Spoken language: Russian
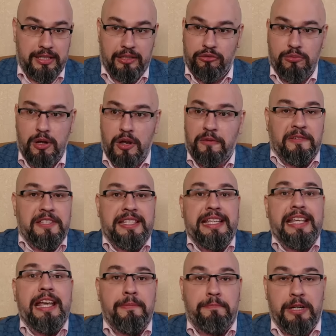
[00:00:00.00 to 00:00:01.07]
я думаю,
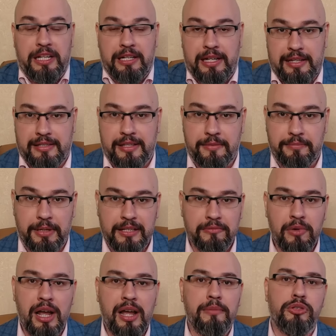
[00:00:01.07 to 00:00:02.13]
все прекрасно
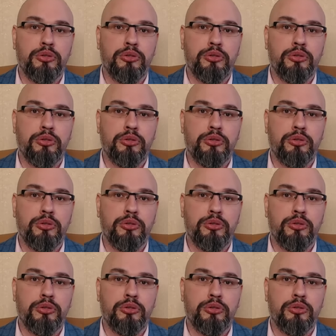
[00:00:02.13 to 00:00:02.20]
понимаем,